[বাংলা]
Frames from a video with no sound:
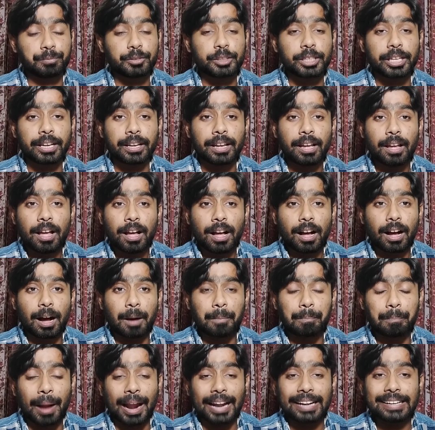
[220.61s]
যে
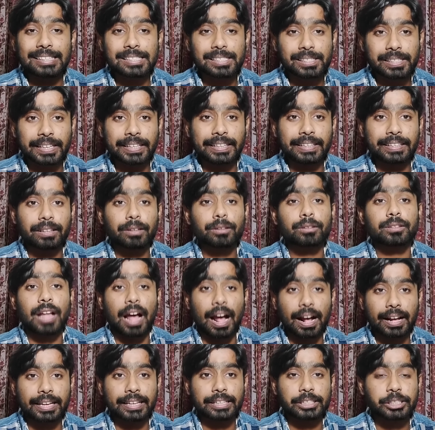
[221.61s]
মাইন্ডসেট
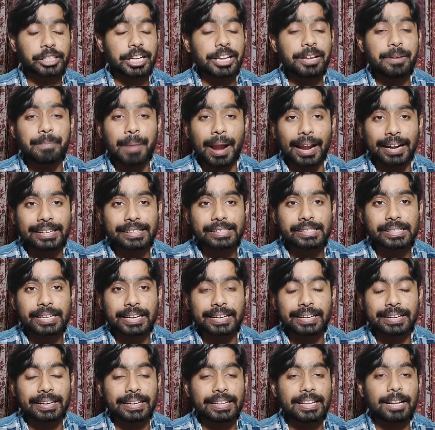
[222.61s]
থাকে সেই
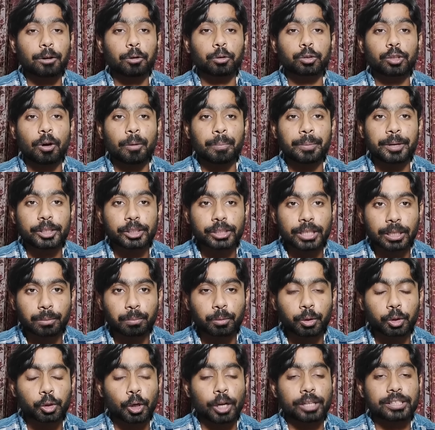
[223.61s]
মাইন্ডসেট নিয়ে কোথাও মির্শাদ
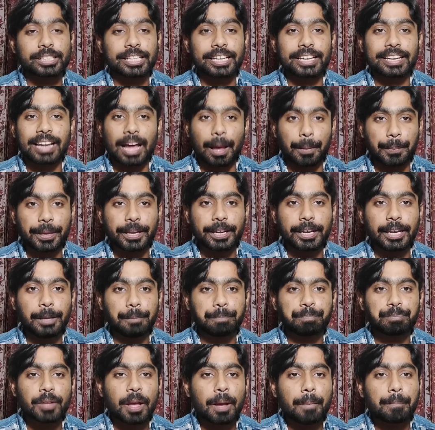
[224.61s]
মুচু আজকে নামেননি
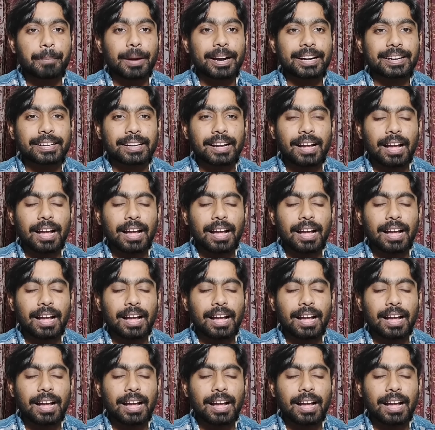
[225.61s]
বাট